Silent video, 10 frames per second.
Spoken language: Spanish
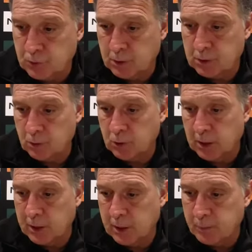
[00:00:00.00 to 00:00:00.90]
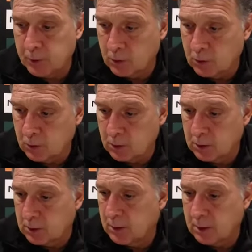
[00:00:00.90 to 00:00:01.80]
este, Uriel y el Piojo
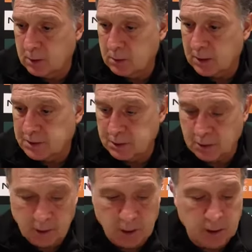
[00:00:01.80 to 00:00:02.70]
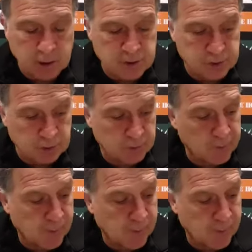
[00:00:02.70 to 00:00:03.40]
desde, casi desde el inicio.